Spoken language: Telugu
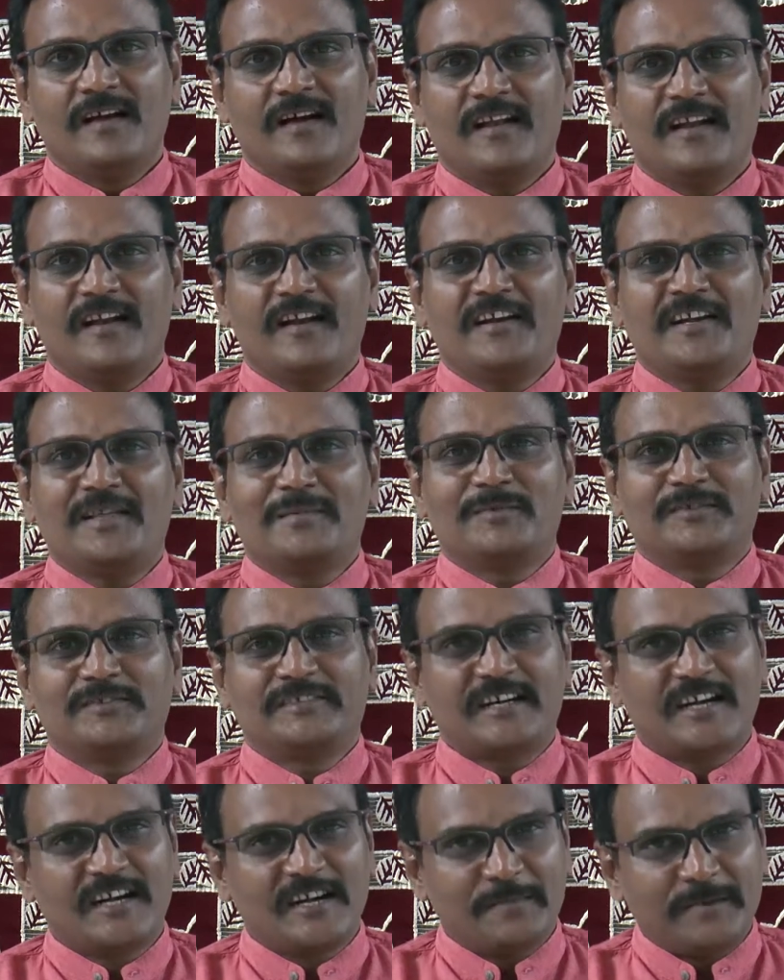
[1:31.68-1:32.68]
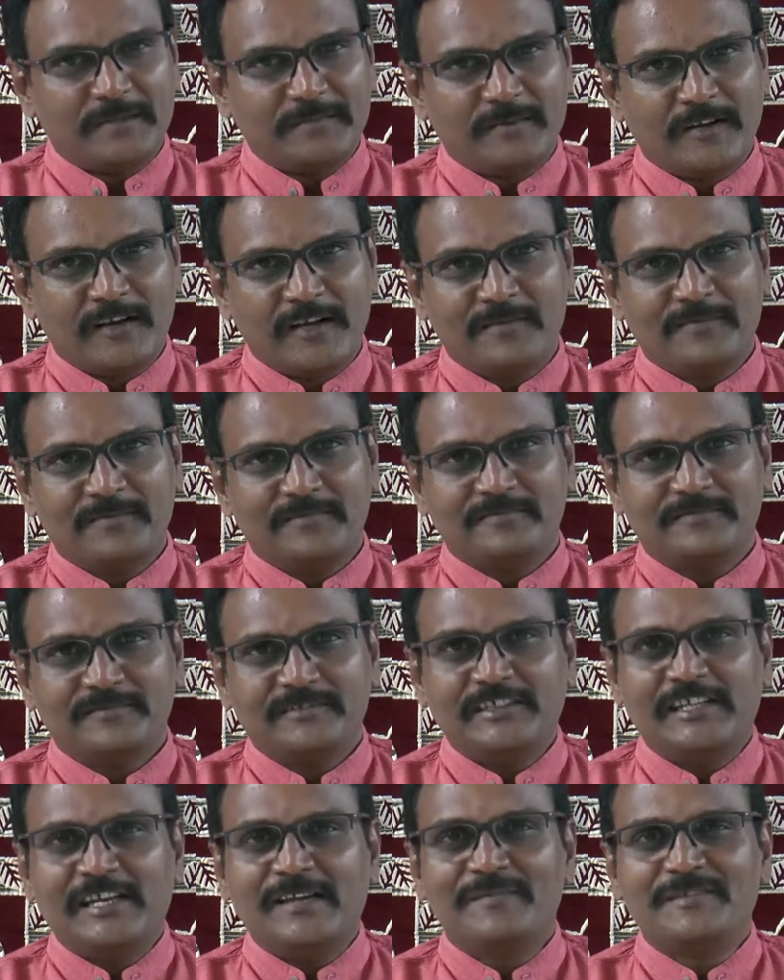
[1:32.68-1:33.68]
అలాంటి ముద్రగడ పద్మనాభం
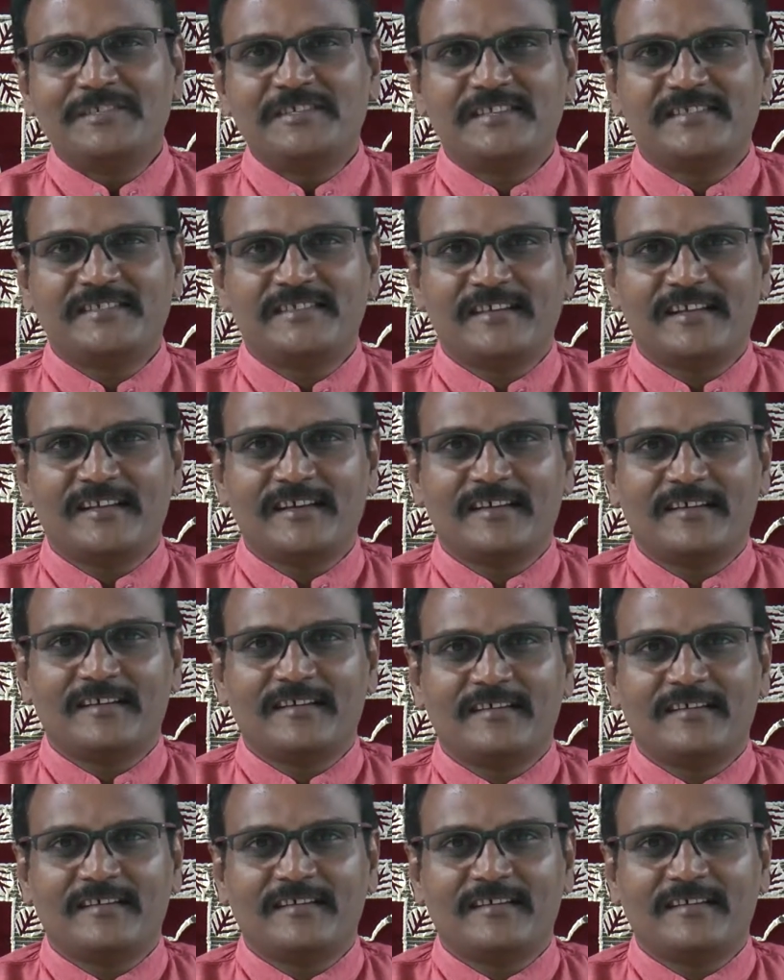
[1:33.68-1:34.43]
ఏమి చేసినా